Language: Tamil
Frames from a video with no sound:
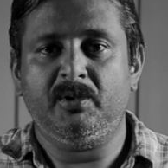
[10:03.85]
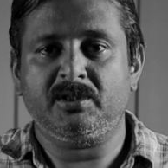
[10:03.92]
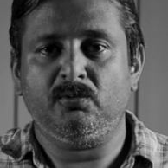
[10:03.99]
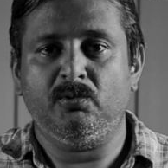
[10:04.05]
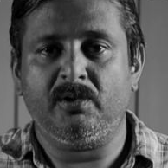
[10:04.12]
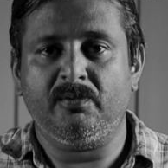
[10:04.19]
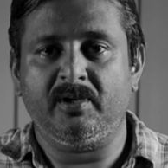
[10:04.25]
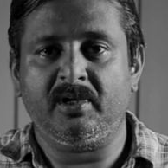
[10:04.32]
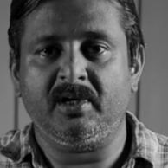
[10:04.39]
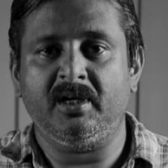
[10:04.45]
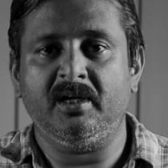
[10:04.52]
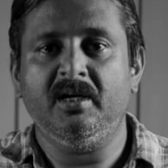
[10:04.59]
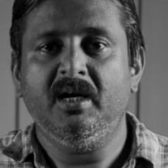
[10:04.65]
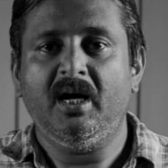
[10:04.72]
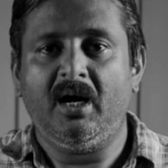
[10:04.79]
ப்ளஸ்
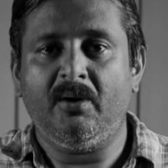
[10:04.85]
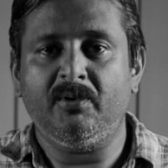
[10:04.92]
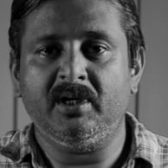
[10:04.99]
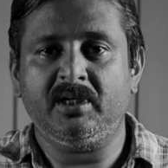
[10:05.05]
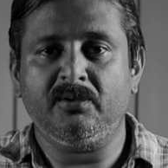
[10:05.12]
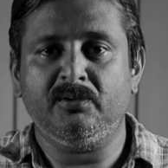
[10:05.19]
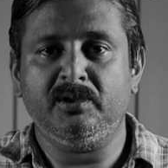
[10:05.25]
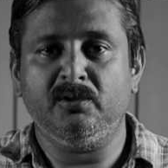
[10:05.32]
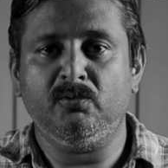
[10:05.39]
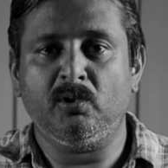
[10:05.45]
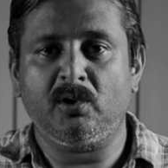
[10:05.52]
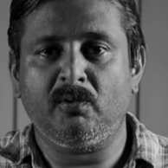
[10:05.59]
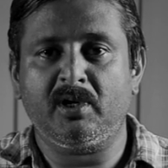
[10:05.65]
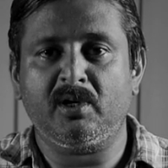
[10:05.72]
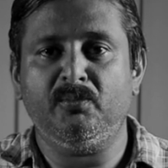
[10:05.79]
உறவினர்கள் அவங்ககிட்ட வந்து
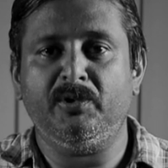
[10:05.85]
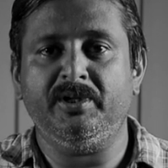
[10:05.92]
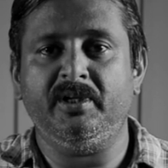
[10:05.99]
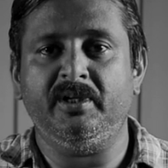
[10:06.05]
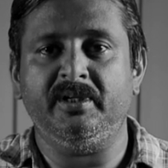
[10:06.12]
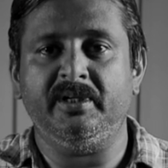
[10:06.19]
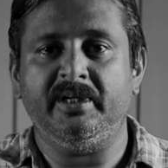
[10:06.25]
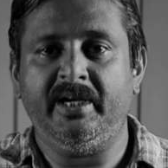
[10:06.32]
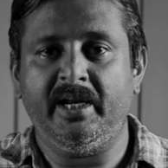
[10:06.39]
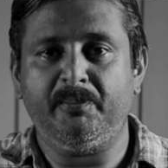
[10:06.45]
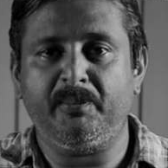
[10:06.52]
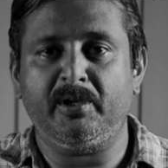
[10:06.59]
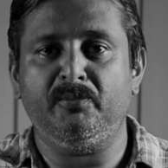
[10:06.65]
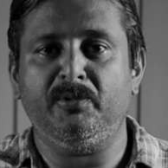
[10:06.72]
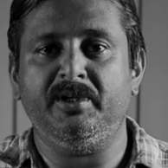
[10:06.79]
உறவாட முடிந்தது
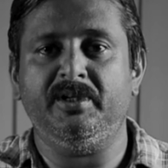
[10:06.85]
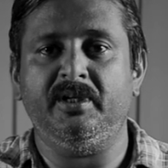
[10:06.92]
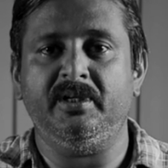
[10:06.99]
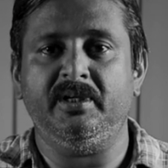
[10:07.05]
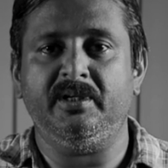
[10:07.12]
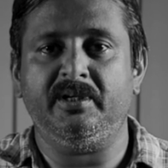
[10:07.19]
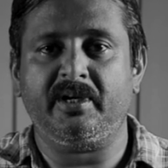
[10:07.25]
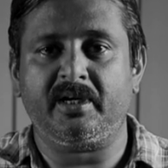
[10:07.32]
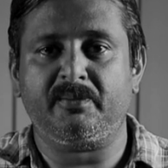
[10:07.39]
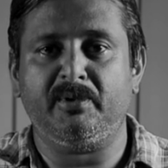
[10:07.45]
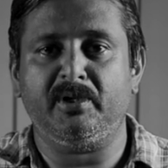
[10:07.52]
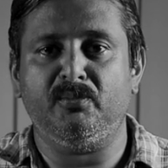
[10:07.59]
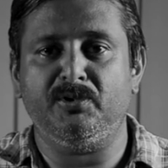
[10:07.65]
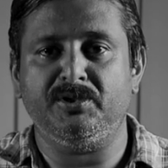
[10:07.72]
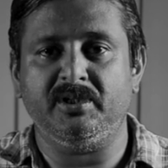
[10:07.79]
இடைப்பட முடிந்தது இன்ட்ராக்ட்
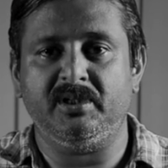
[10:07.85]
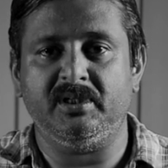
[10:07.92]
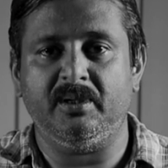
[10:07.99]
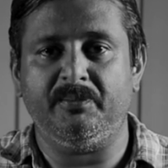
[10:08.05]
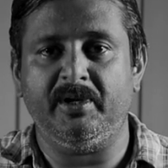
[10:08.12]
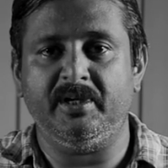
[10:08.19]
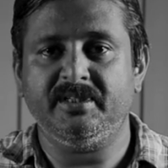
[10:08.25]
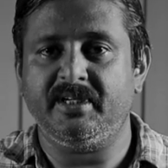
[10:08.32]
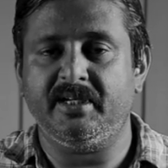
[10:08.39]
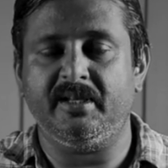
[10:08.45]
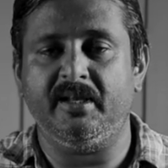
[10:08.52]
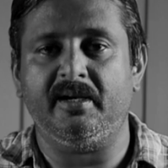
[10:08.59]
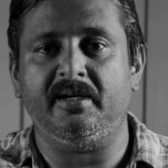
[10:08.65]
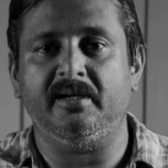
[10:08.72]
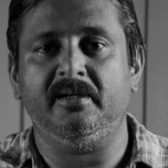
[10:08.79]
பண்ண முடிஞ்சது அப்படின்னு
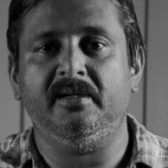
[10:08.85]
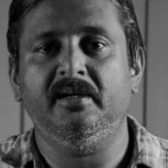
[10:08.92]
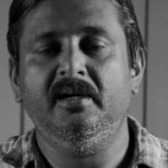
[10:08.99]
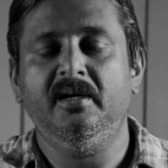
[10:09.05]
செய்தி இருக்குது